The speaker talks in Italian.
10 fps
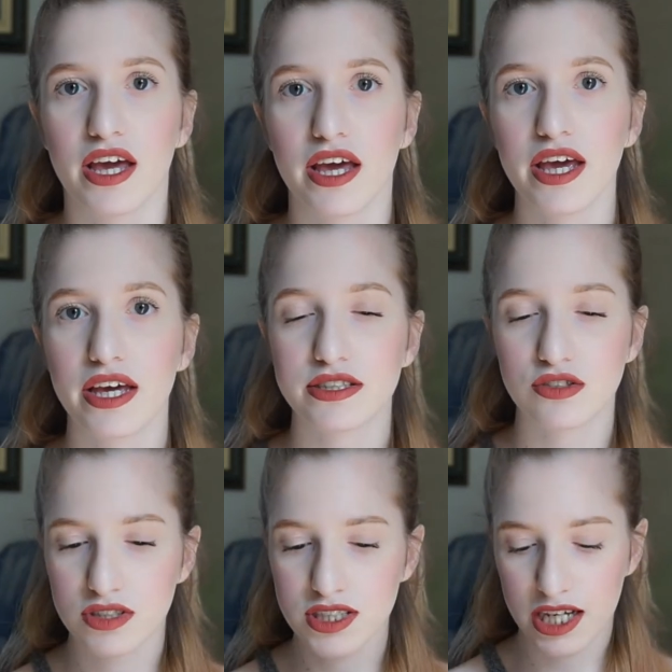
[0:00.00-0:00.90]
e
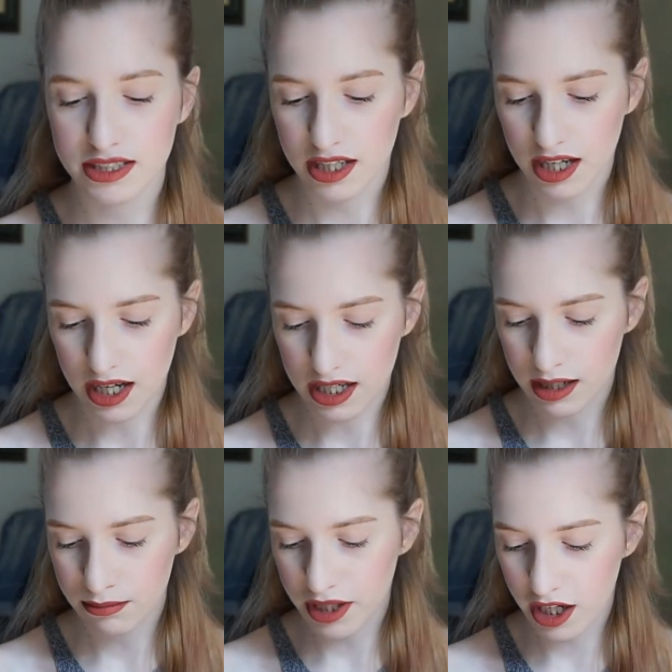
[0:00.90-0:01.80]
sono andata a
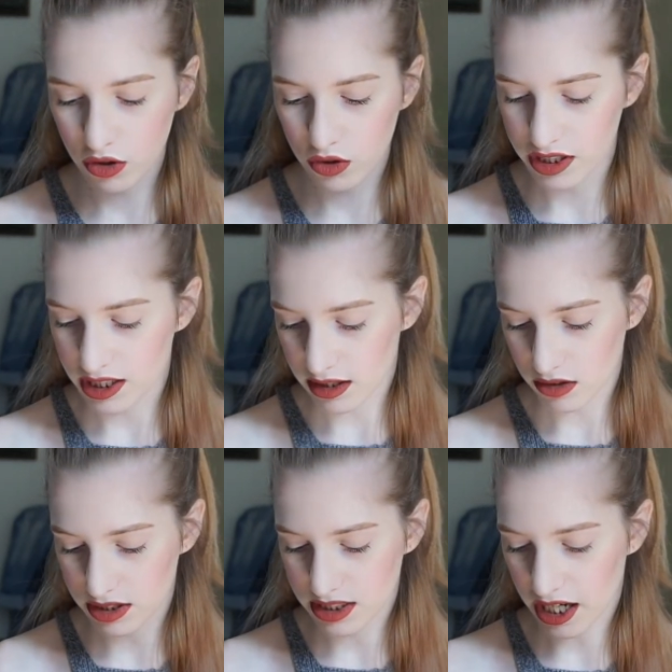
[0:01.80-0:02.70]
cambiarlo
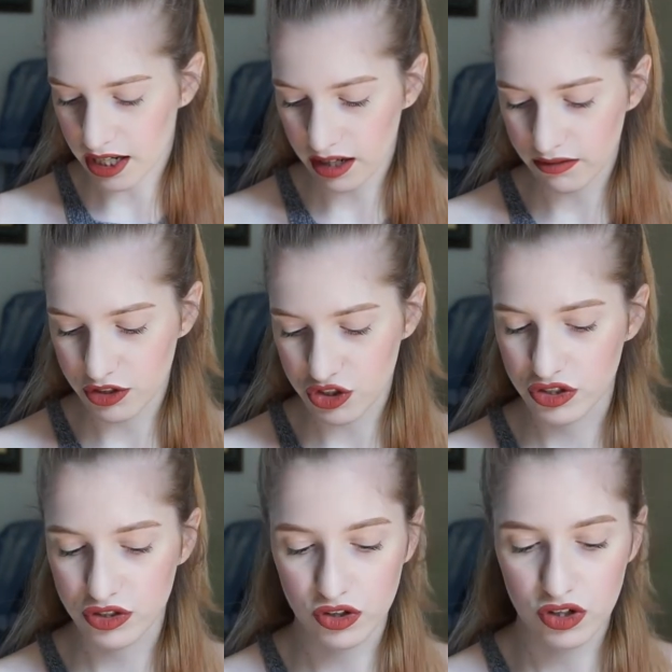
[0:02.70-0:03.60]
nel Zara
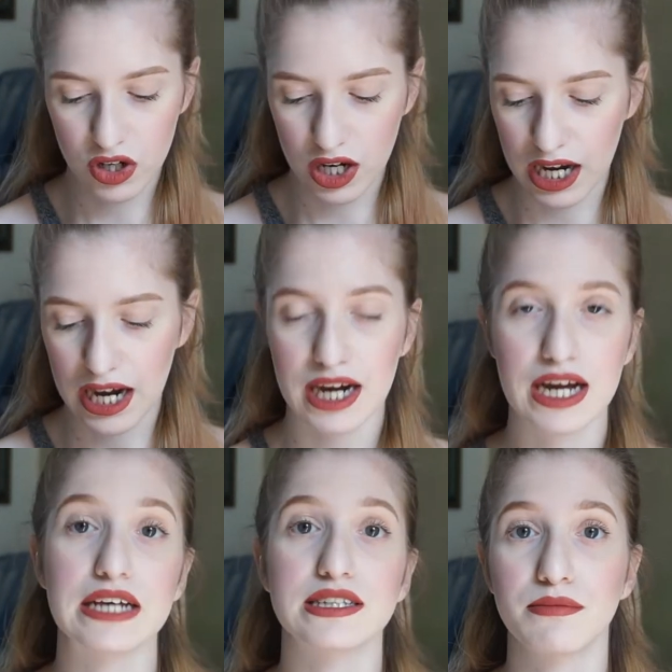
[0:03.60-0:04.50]
vicino a
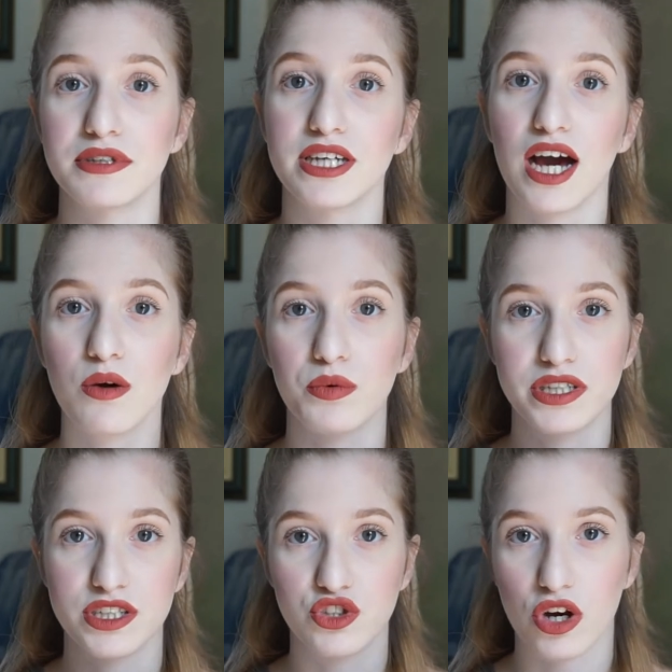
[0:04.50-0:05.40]
casa mia,
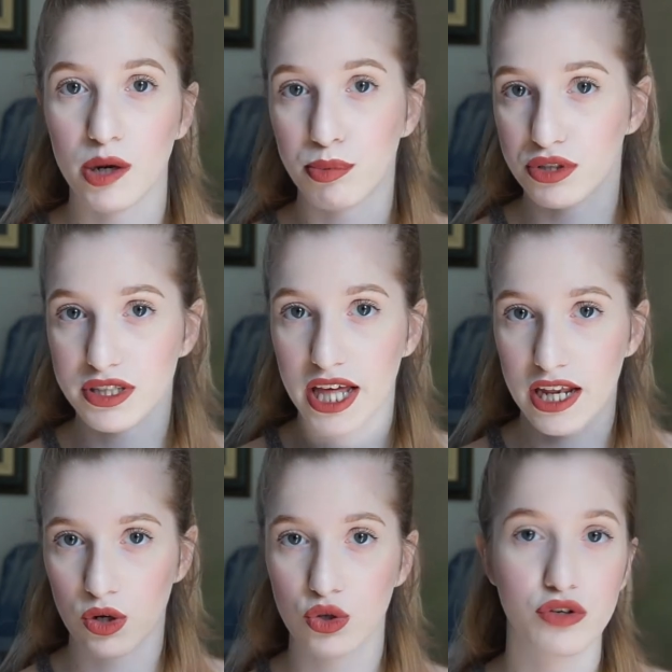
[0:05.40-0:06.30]
quindi zona
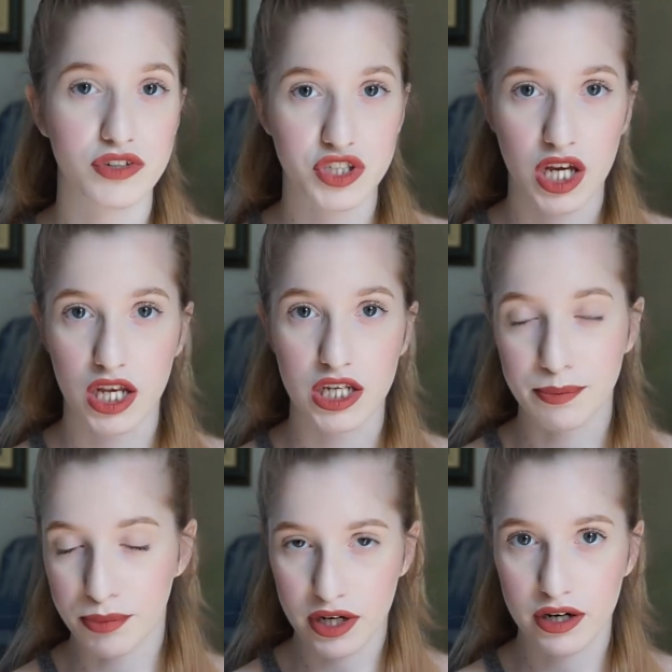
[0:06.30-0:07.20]
Portello dove c'è
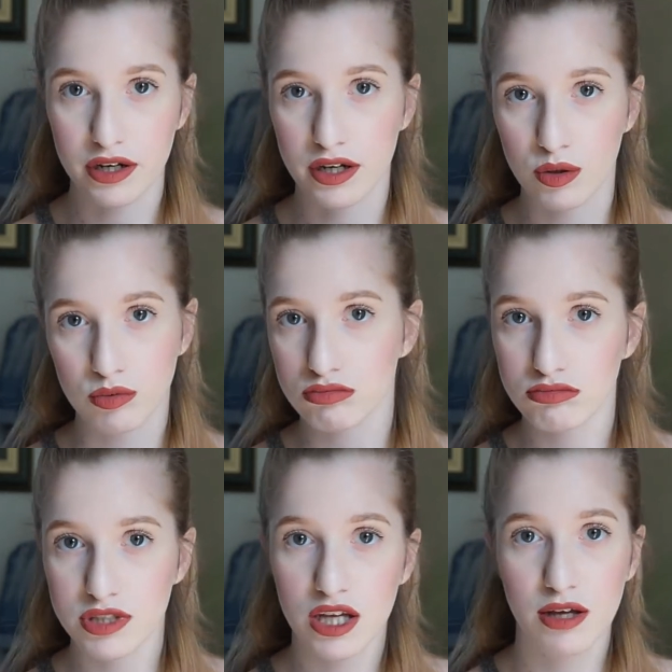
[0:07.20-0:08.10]
lì per eh,
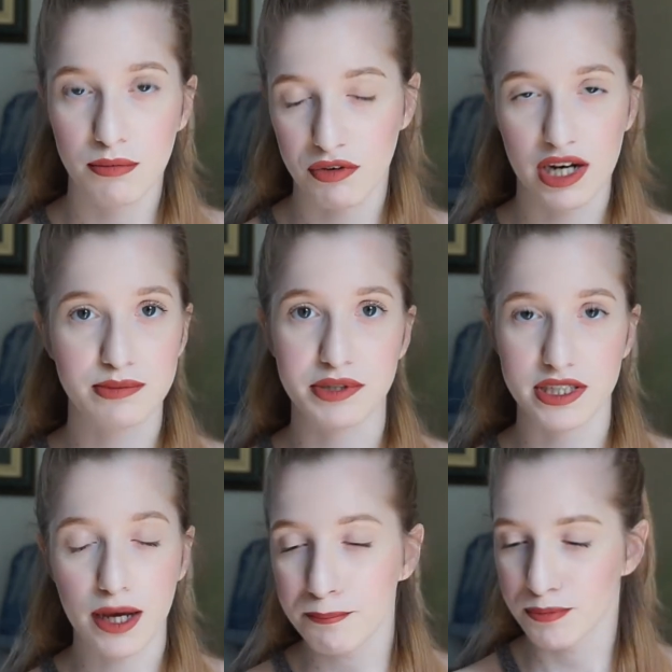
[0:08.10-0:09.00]
fare la
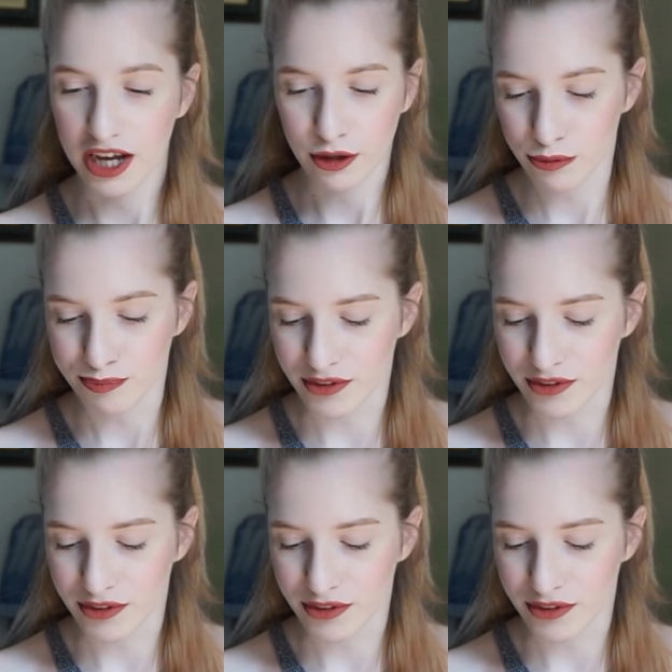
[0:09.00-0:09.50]
spesa, ecco,